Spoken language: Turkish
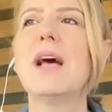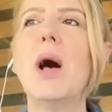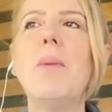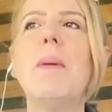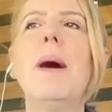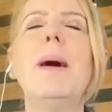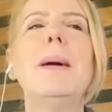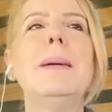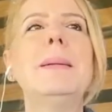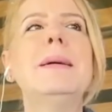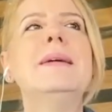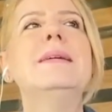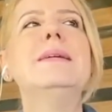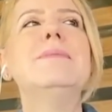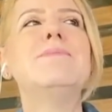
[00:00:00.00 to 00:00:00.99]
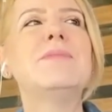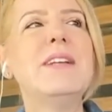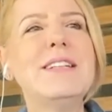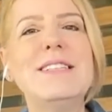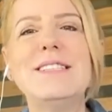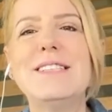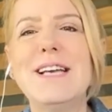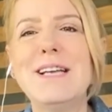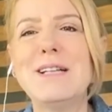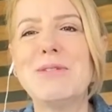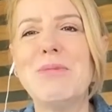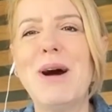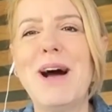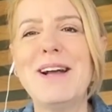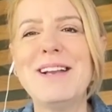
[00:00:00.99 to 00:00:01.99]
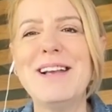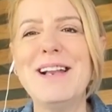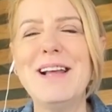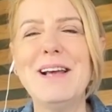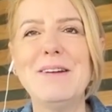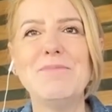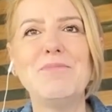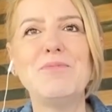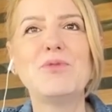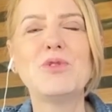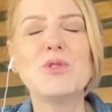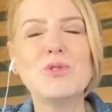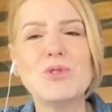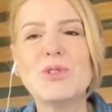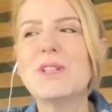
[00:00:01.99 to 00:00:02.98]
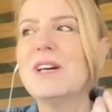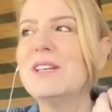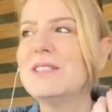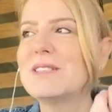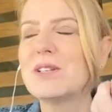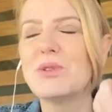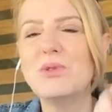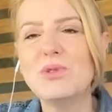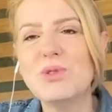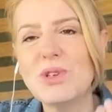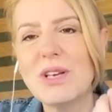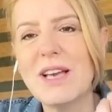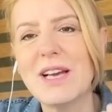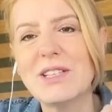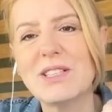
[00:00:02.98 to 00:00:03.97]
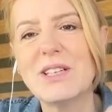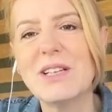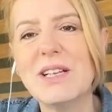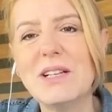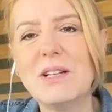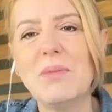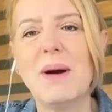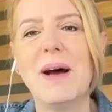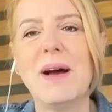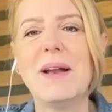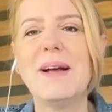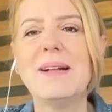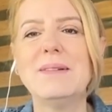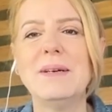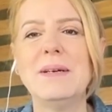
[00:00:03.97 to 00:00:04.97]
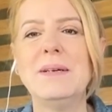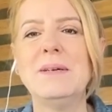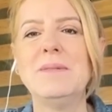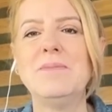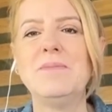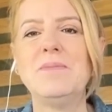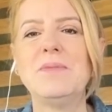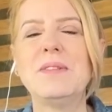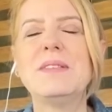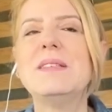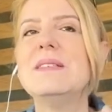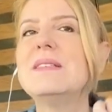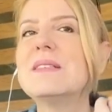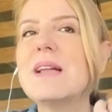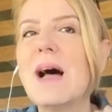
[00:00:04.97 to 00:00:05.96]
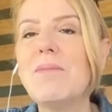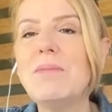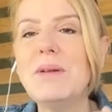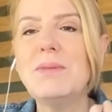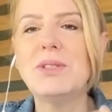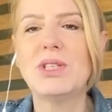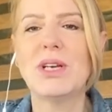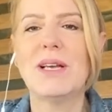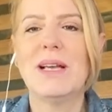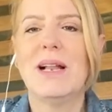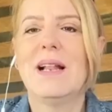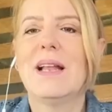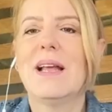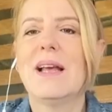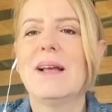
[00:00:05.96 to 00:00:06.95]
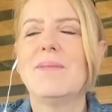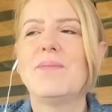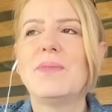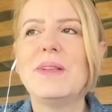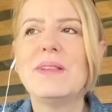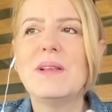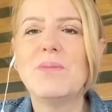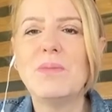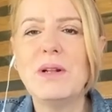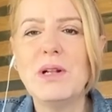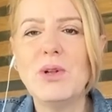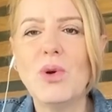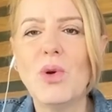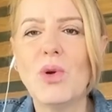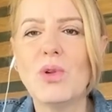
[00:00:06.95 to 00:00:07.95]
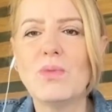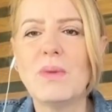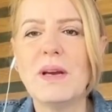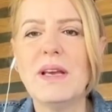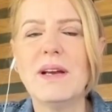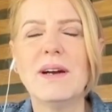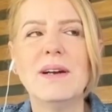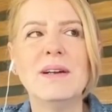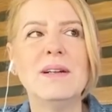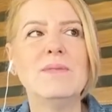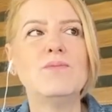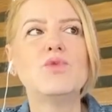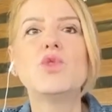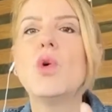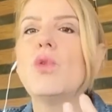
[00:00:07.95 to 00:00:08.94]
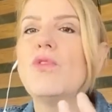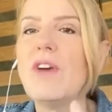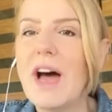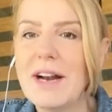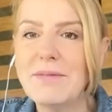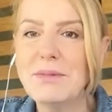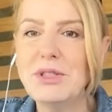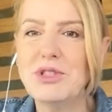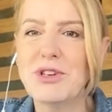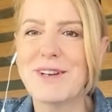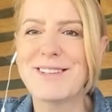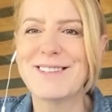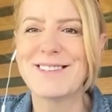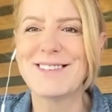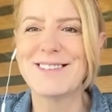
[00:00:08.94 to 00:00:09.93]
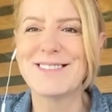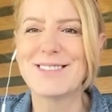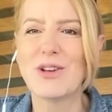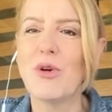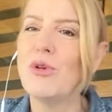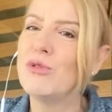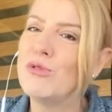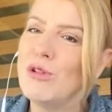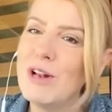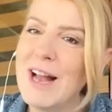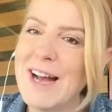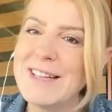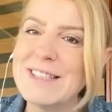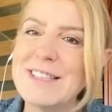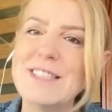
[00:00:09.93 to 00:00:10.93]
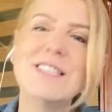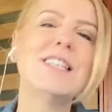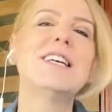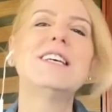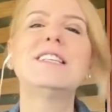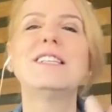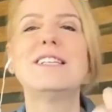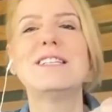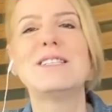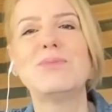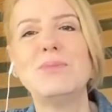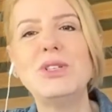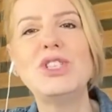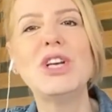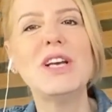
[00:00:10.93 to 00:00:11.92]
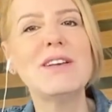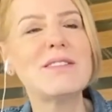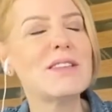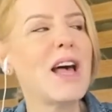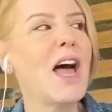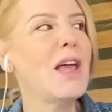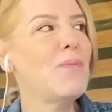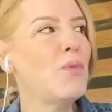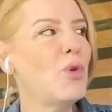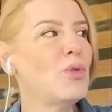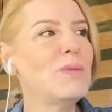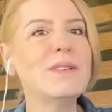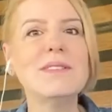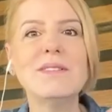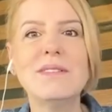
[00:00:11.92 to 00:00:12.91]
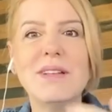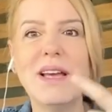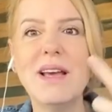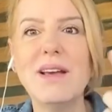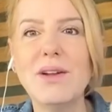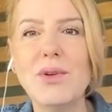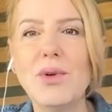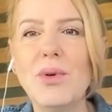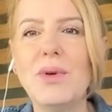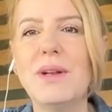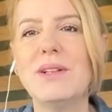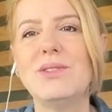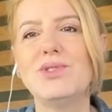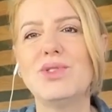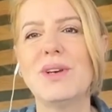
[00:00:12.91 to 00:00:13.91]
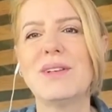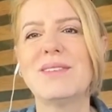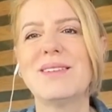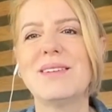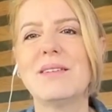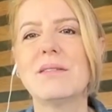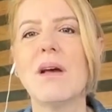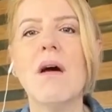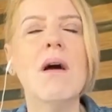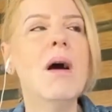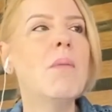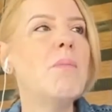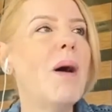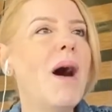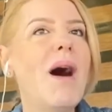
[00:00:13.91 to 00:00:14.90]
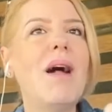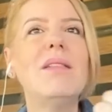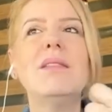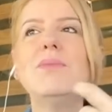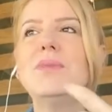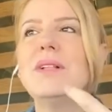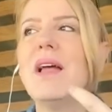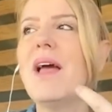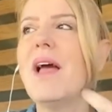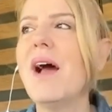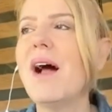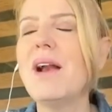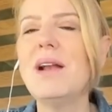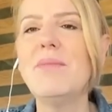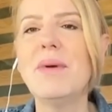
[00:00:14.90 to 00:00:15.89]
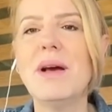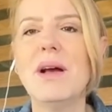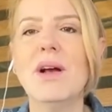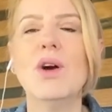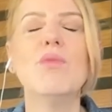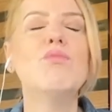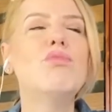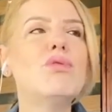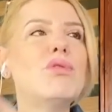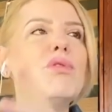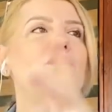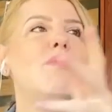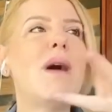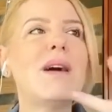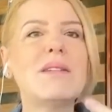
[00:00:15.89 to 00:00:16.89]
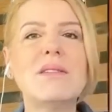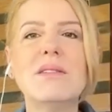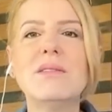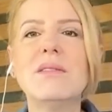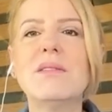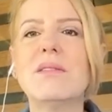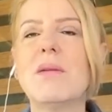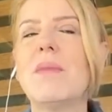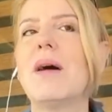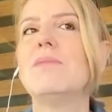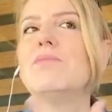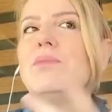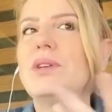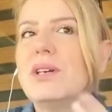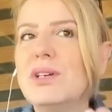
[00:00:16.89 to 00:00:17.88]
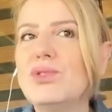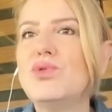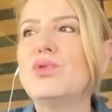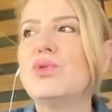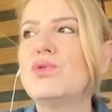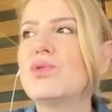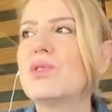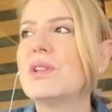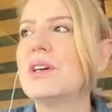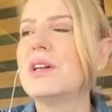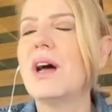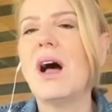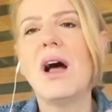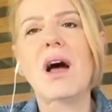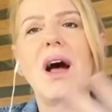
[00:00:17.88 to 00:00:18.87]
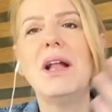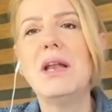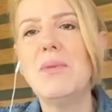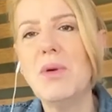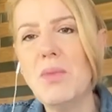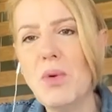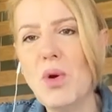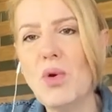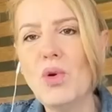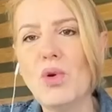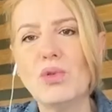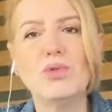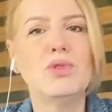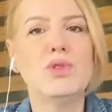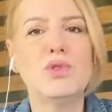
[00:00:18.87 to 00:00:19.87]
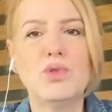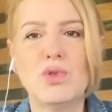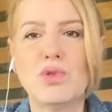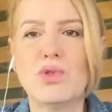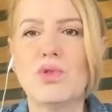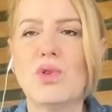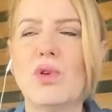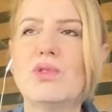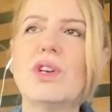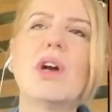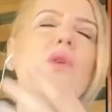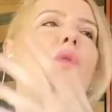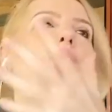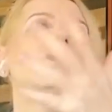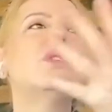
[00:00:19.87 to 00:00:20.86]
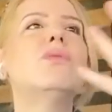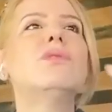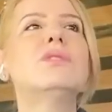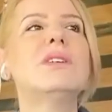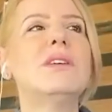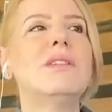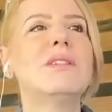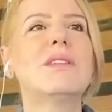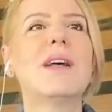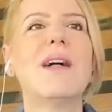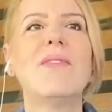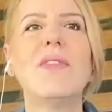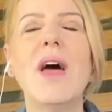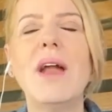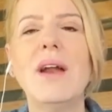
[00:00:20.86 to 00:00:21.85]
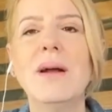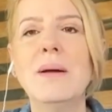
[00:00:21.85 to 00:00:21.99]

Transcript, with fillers: ama netice itibariyle Çocuklarınıza küçük yaştan itibaren sistemli bir şekilde disiplinli olmayı çok vermeyeceksiniz. Ödüllendireceksiniz. Bir şeye sahip olmanın değerini öğreteceksiniz. Pahalı mı değerli mi? Bugün baktığınız zaman bırakın çocukları anne baba öyle olunca çocuk ne olacak? Koca koca insanlar